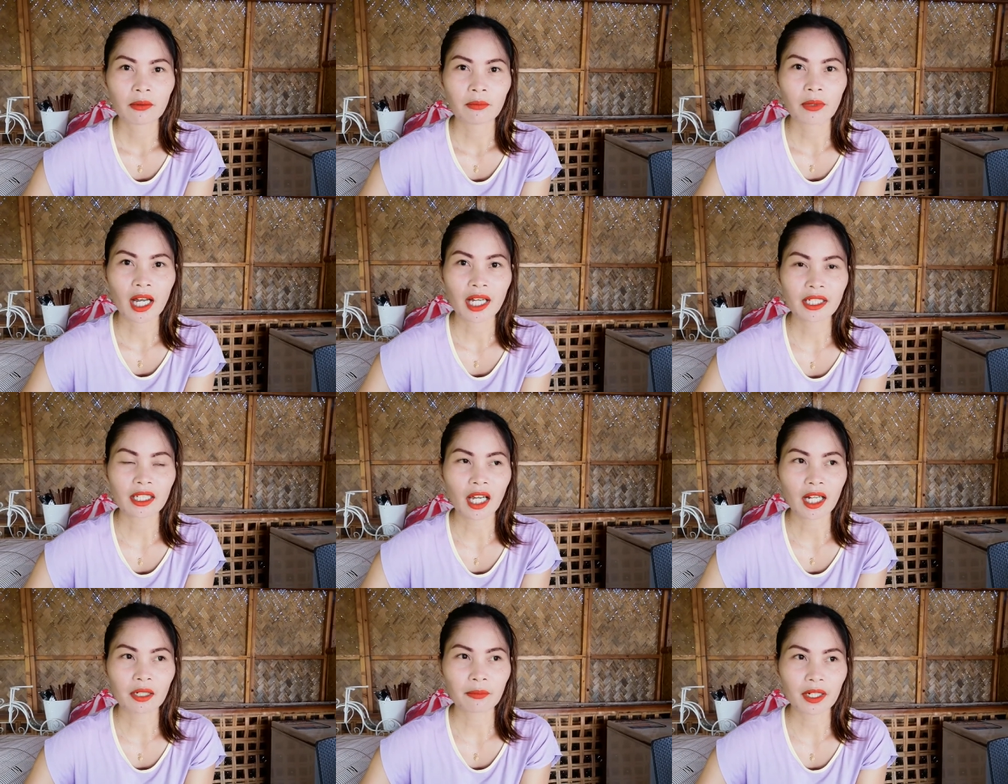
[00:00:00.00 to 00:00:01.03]

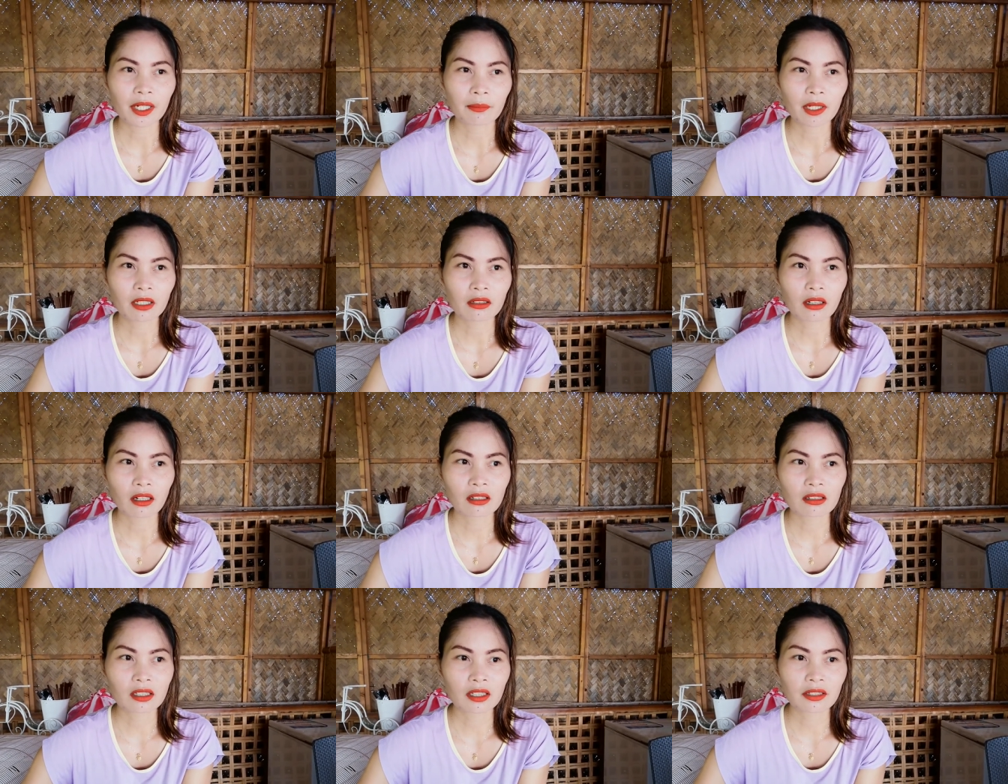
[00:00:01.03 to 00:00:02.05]
bayan para
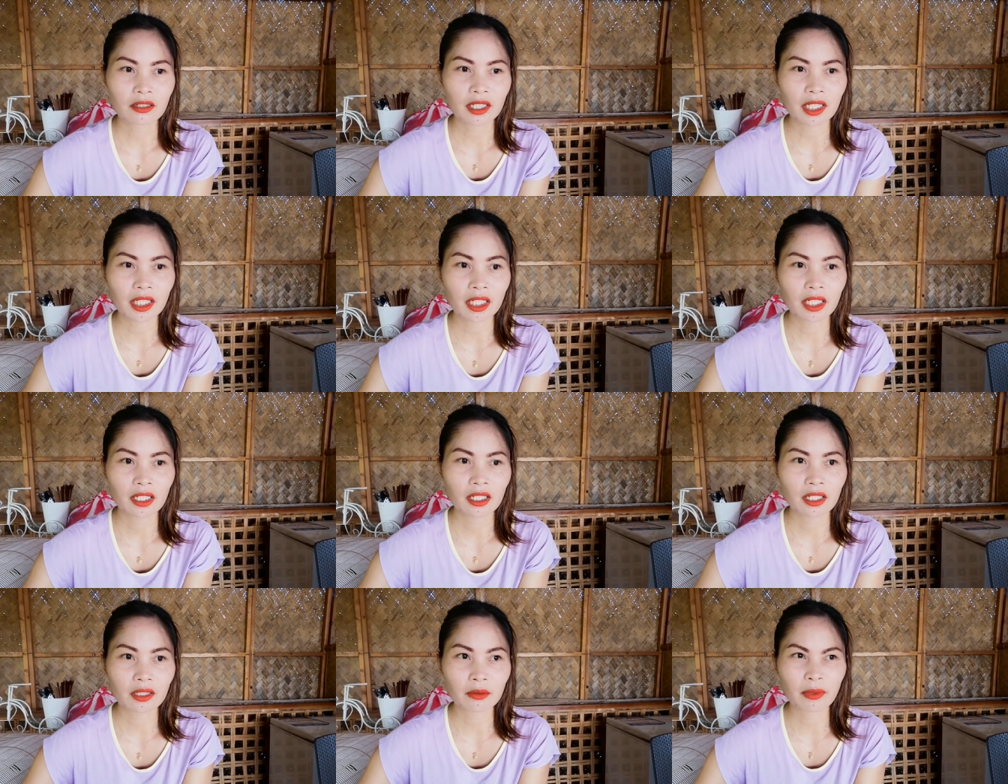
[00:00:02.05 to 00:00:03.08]
mag-grocery.
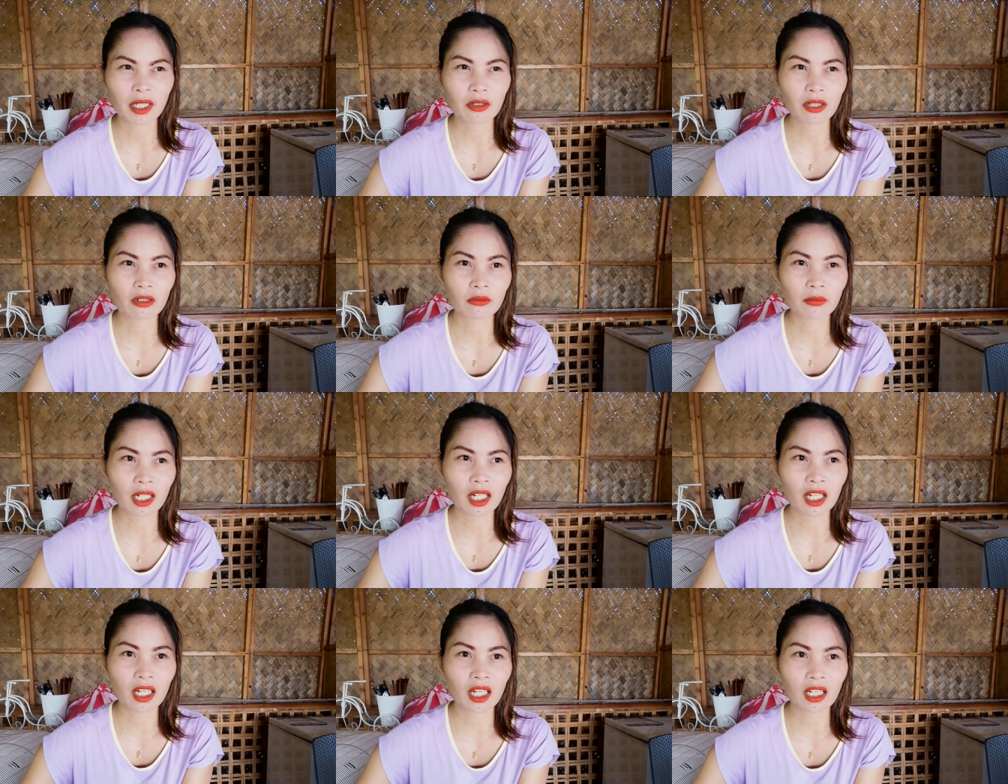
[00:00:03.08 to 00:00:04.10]
Meron akong mga
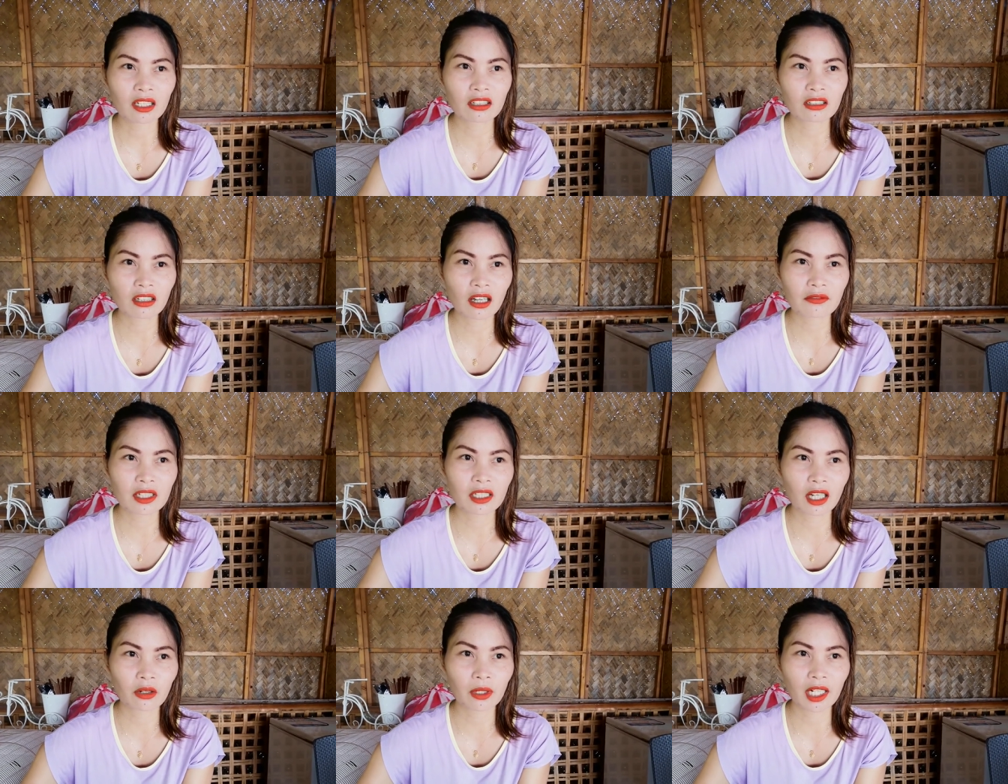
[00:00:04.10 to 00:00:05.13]
stocks
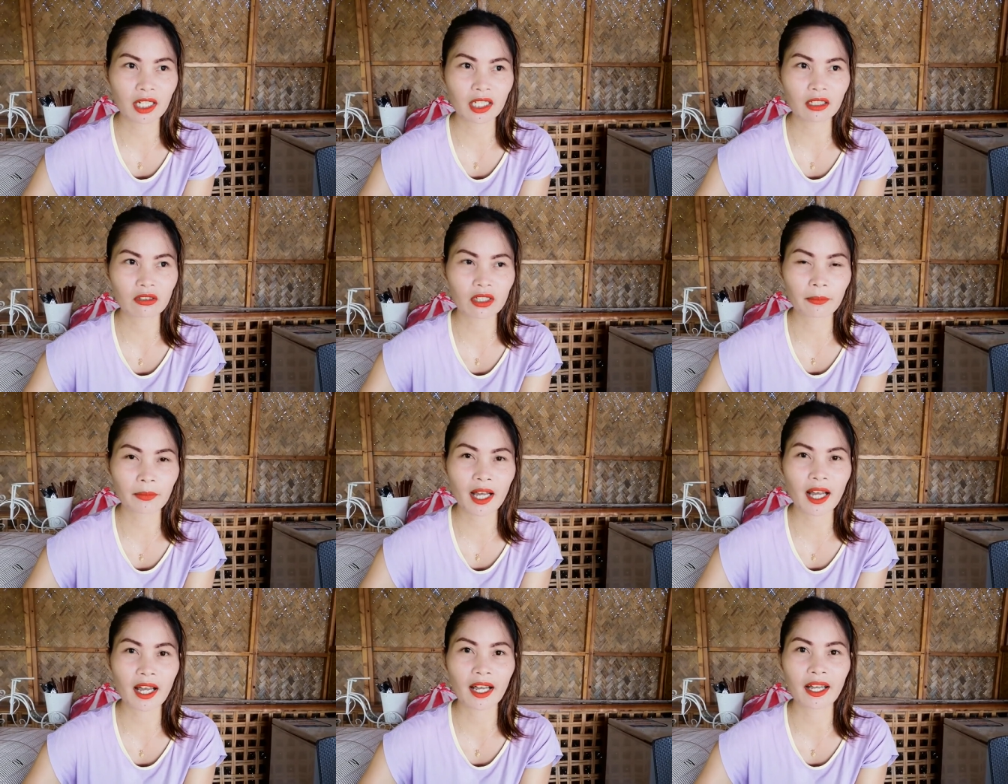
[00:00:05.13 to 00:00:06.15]
na wala dito sa
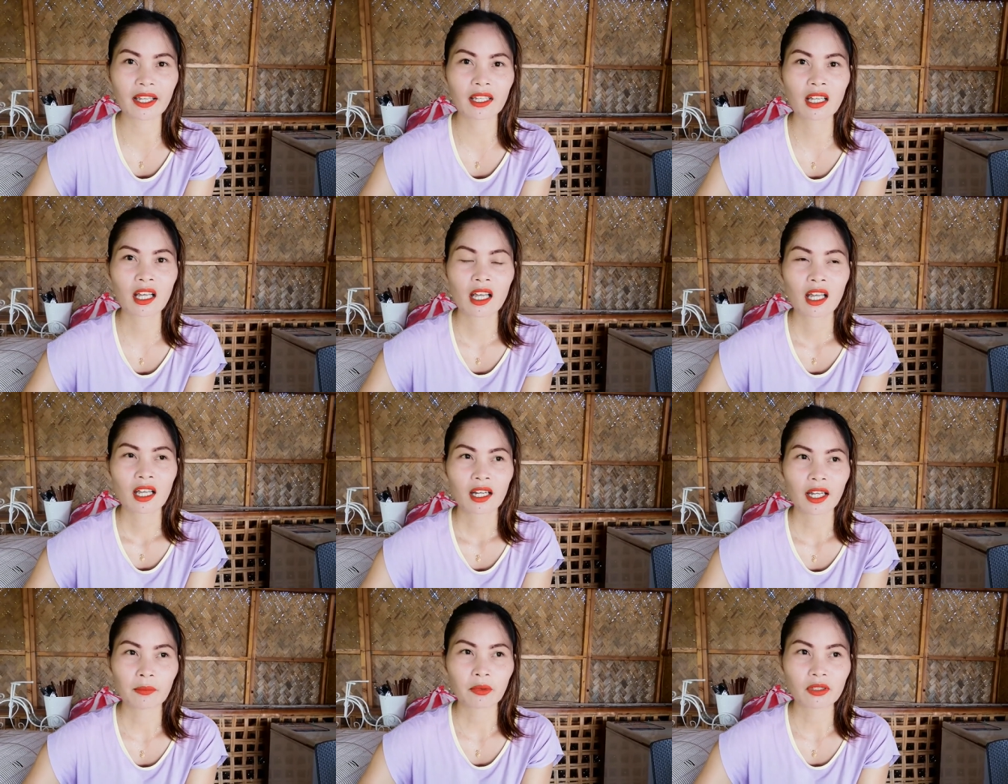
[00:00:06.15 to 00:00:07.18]
bahay.
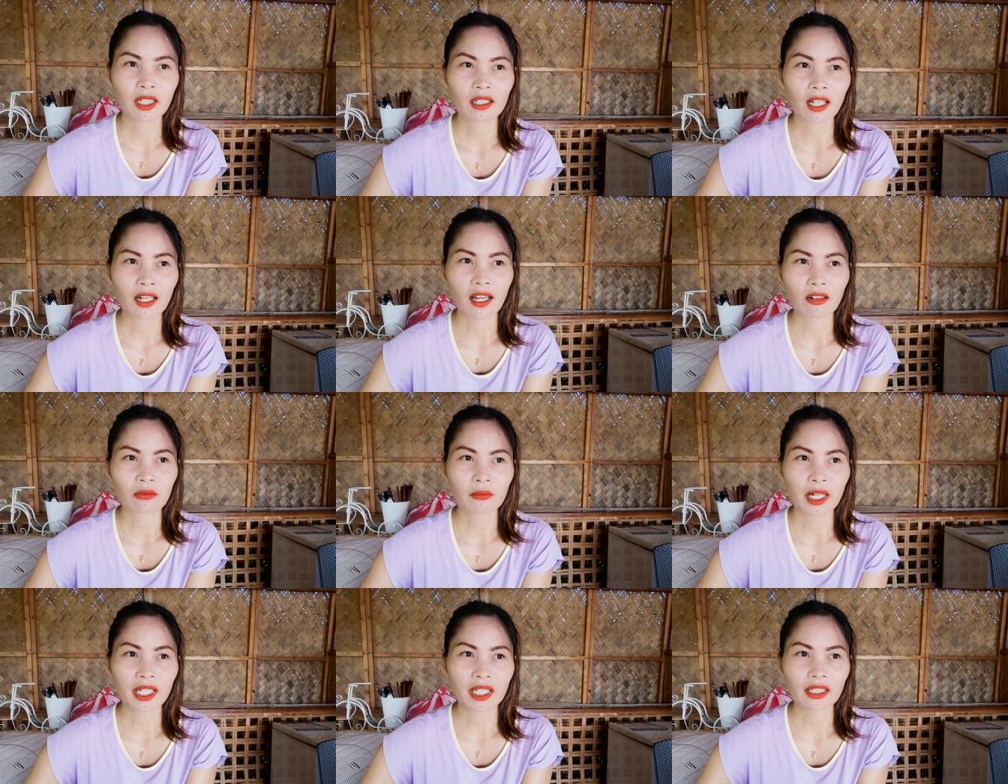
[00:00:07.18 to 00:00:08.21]
Kaya punta sana akong
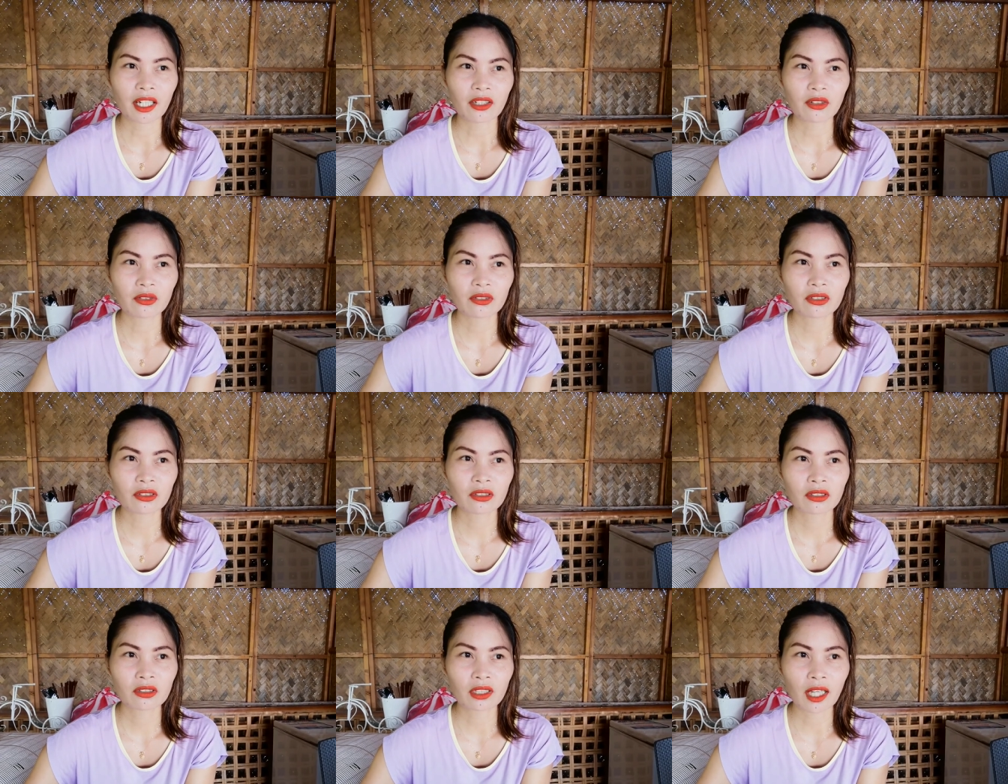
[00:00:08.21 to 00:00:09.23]
bayan ngayon.
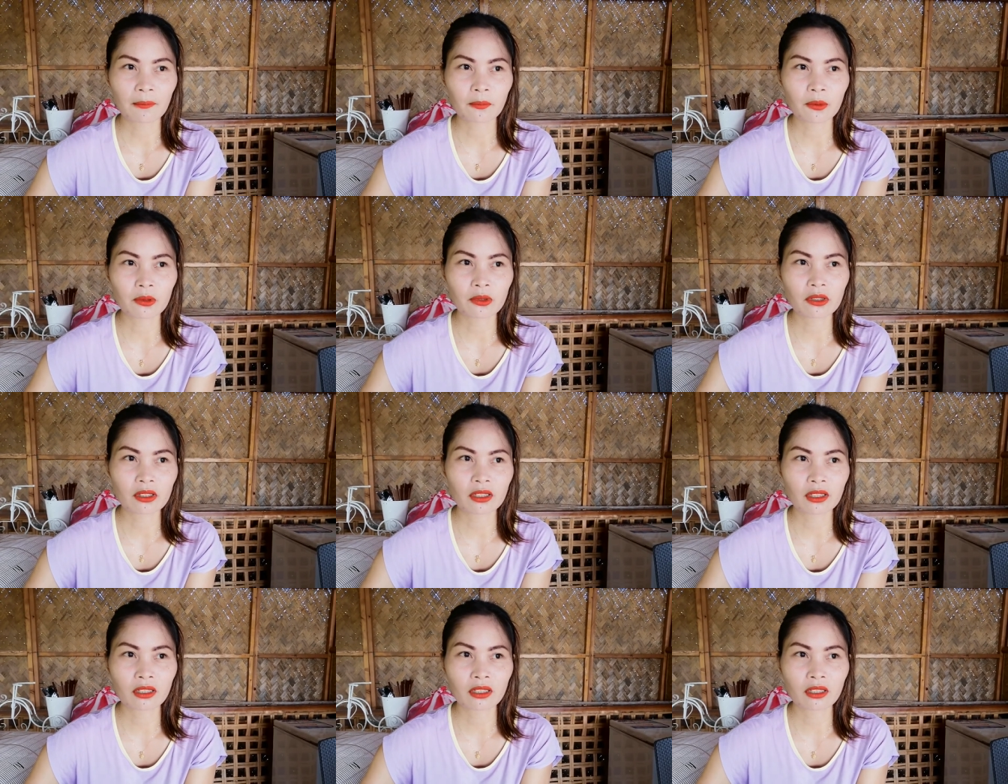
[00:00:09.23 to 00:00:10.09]
Tapos,